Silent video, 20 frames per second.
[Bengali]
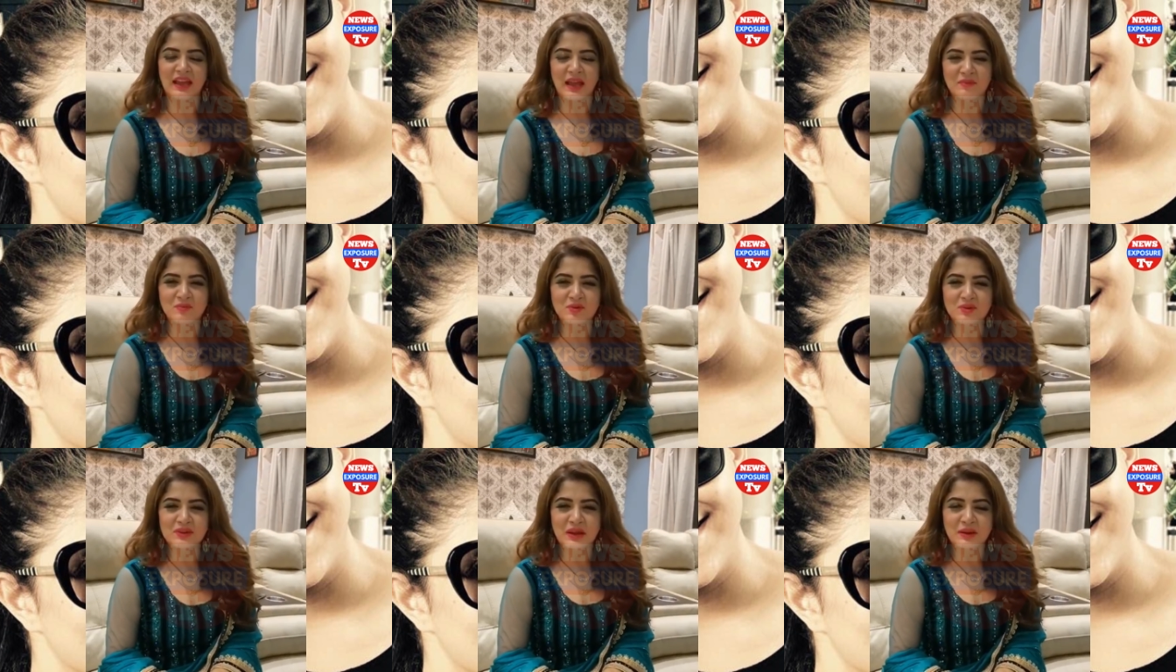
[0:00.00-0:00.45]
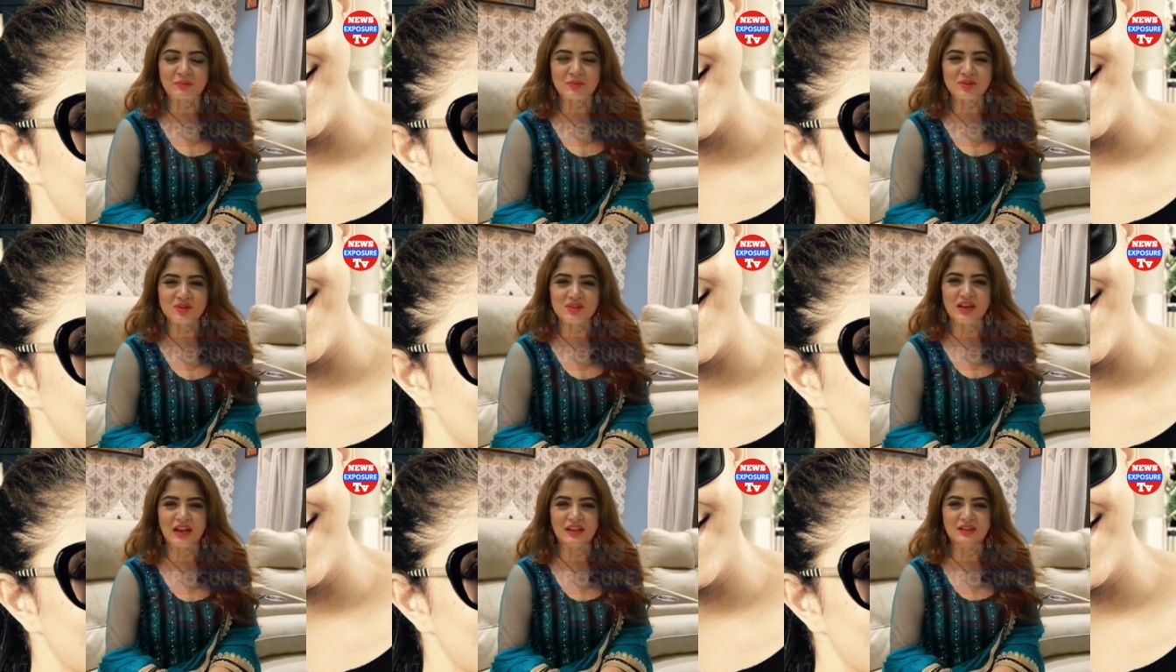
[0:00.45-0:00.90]
আর
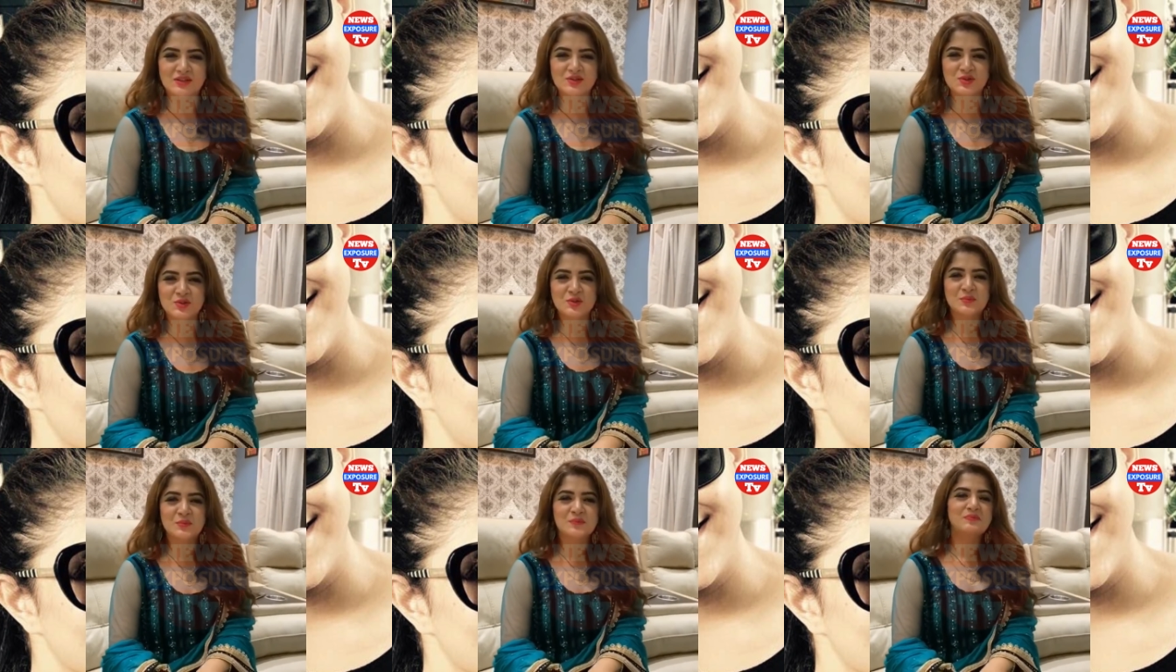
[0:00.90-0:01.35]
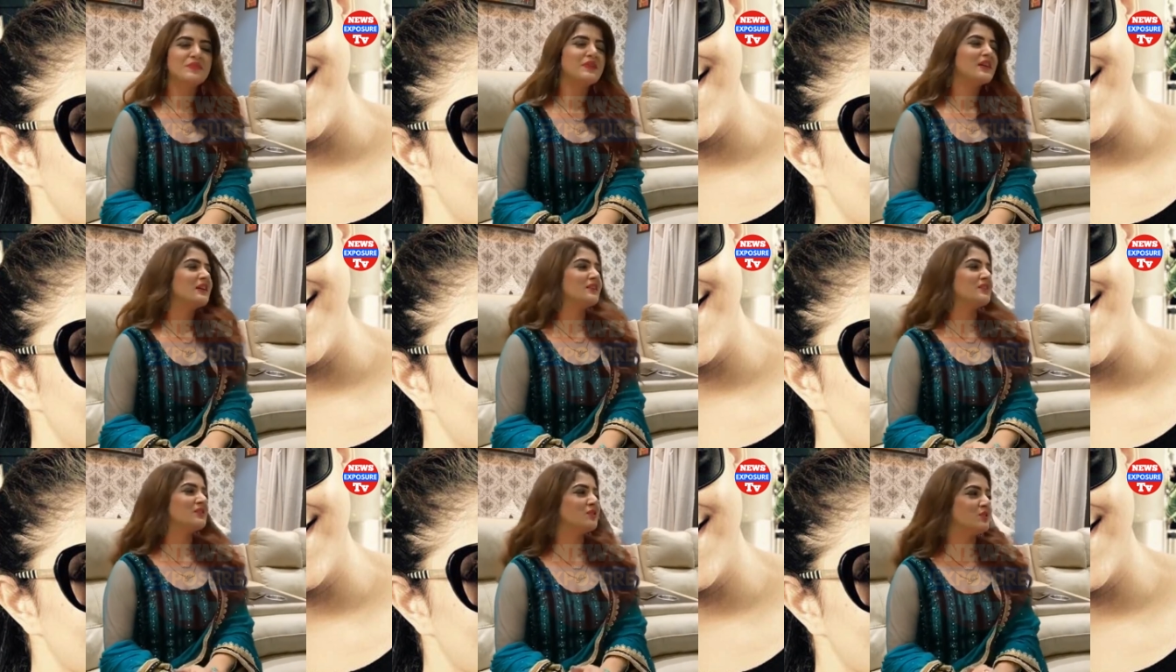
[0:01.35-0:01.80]
বুঝেছিলাম এত মিল
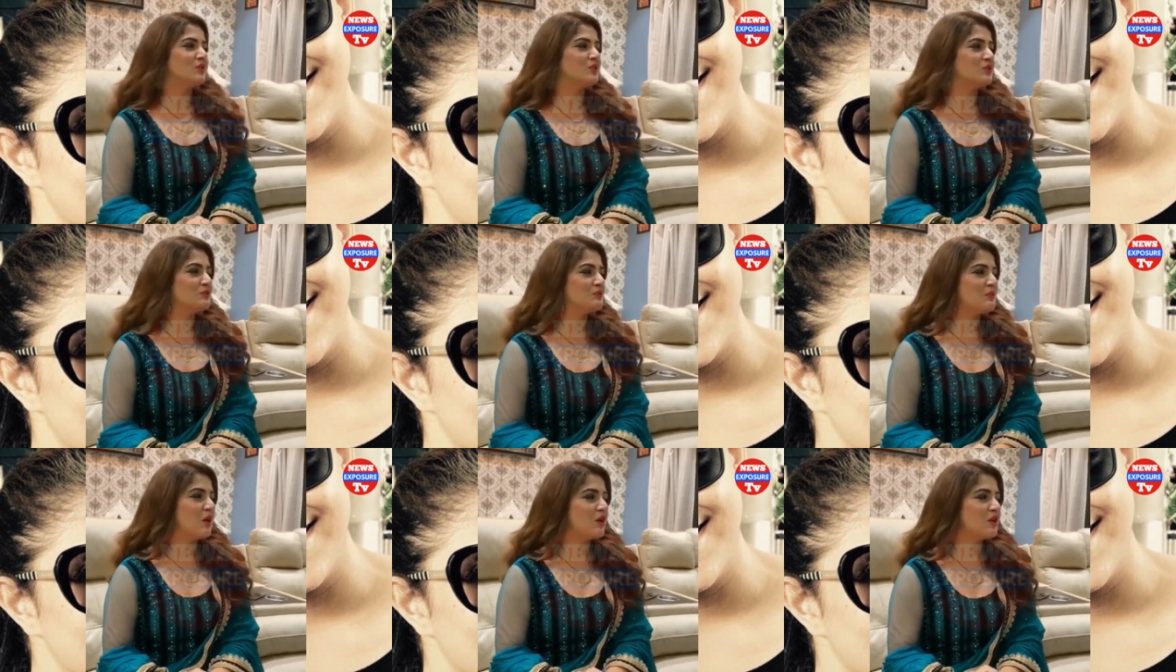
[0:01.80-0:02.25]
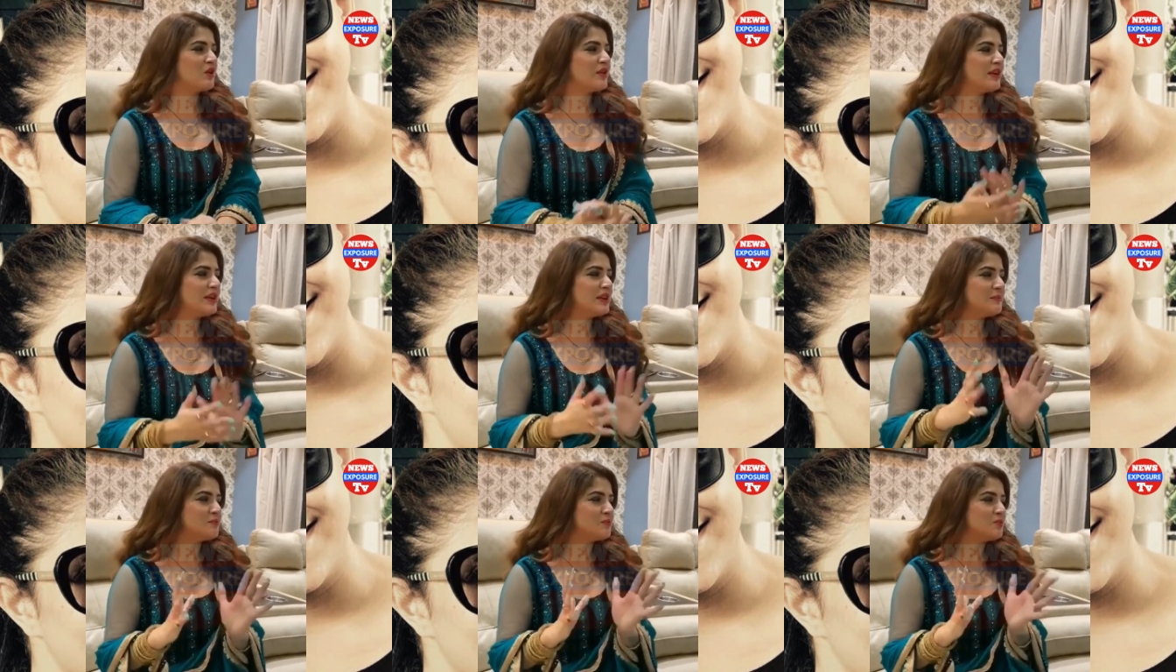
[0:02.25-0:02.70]
বলে ঈশ্বর আমাদের
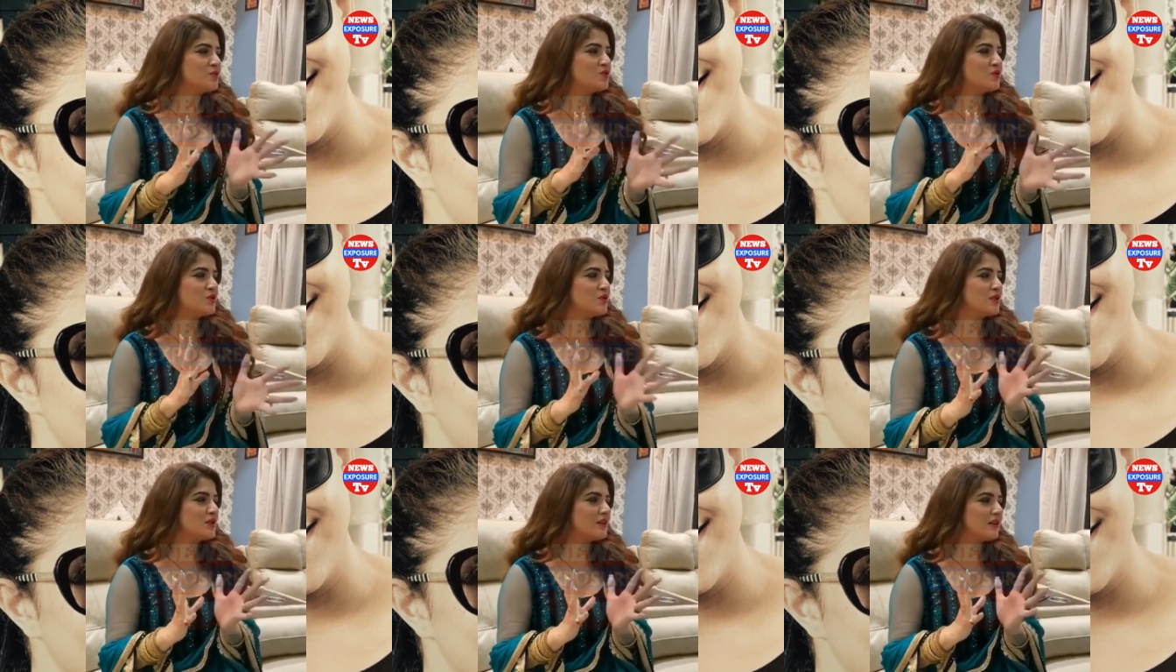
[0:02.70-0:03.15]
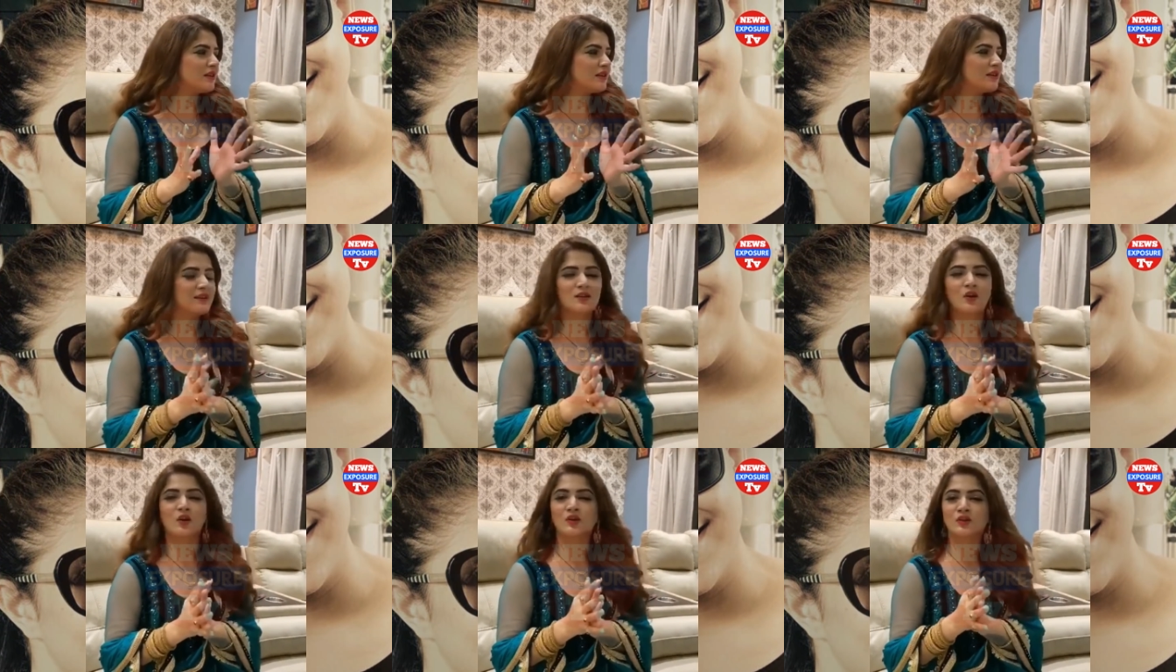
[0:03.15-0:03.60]
মিলিয়ে দিয়েছেন
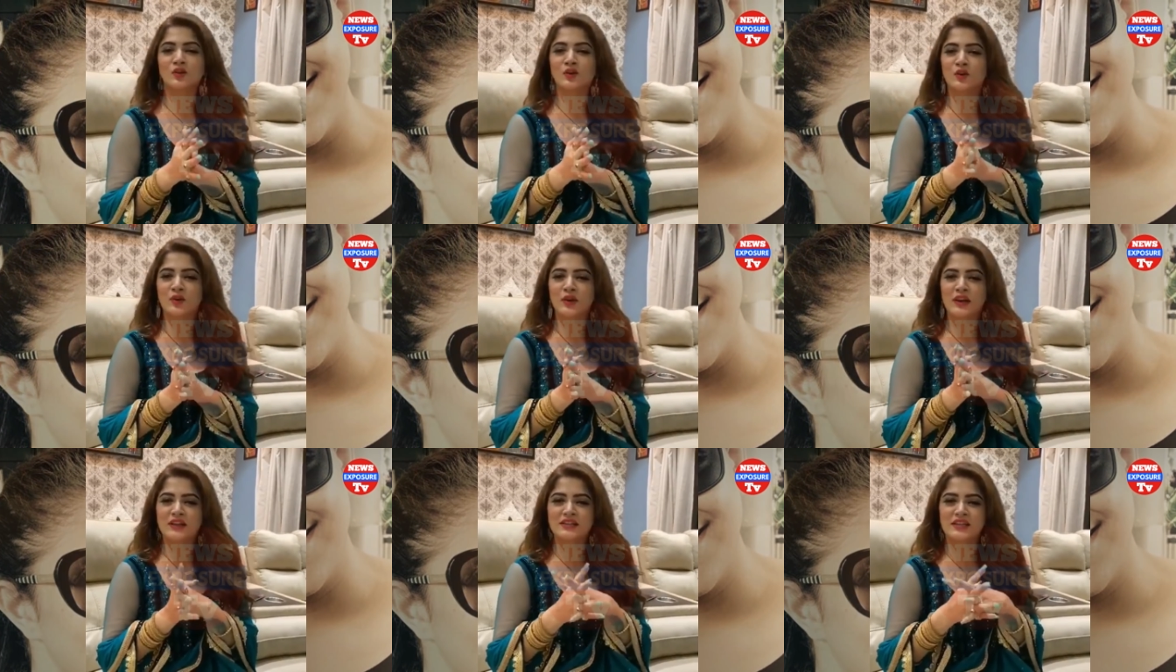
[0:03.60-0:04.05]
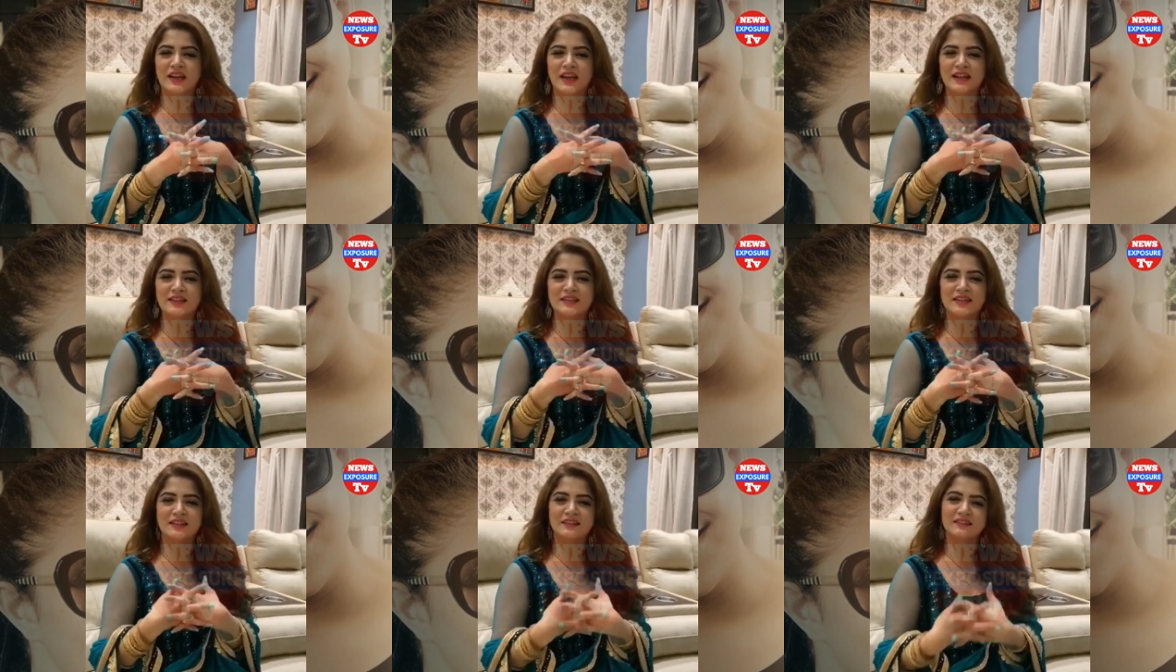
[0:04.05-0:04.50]
আবেগ
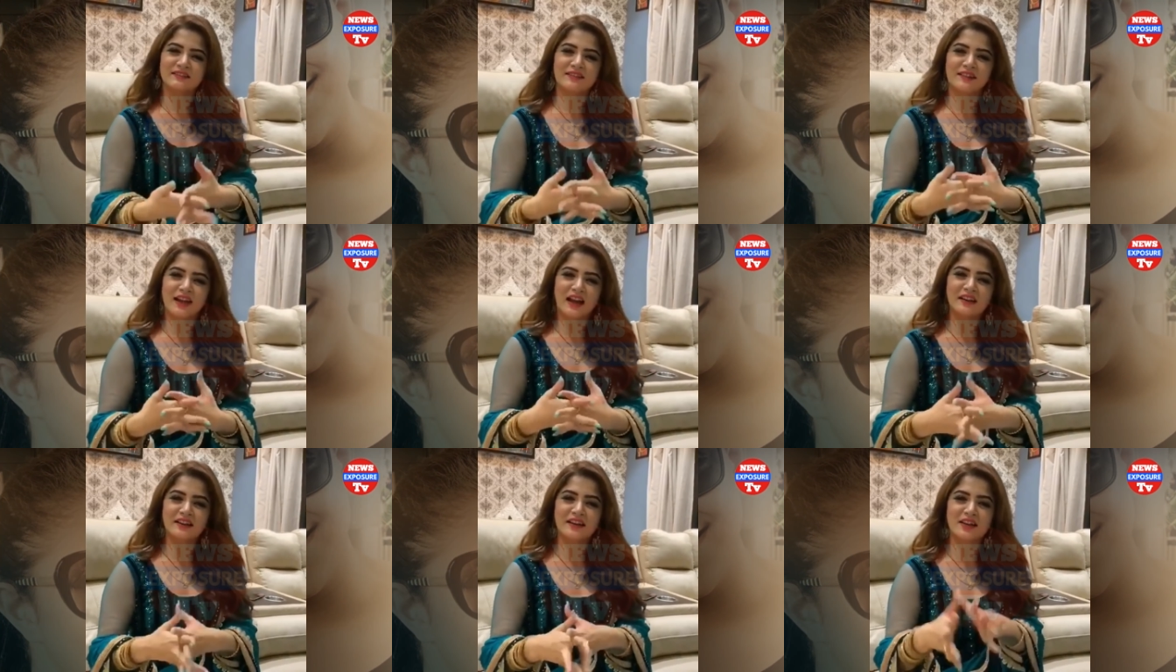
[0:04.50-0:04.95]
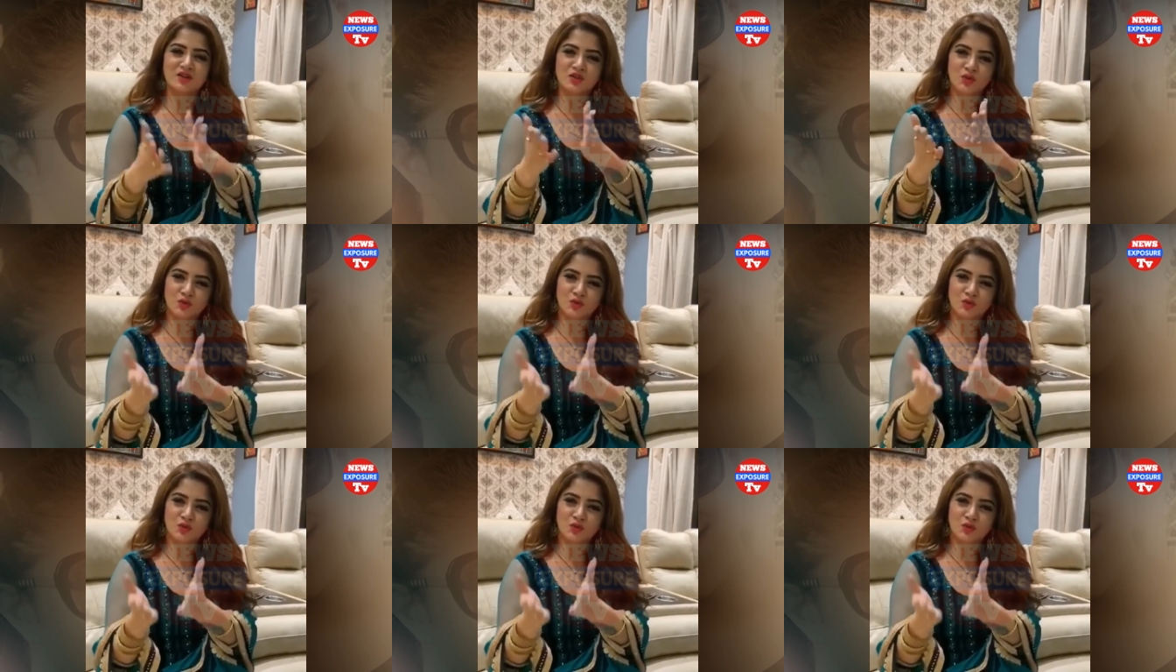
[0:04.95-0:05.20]
শ্রাবন্তীর গলায়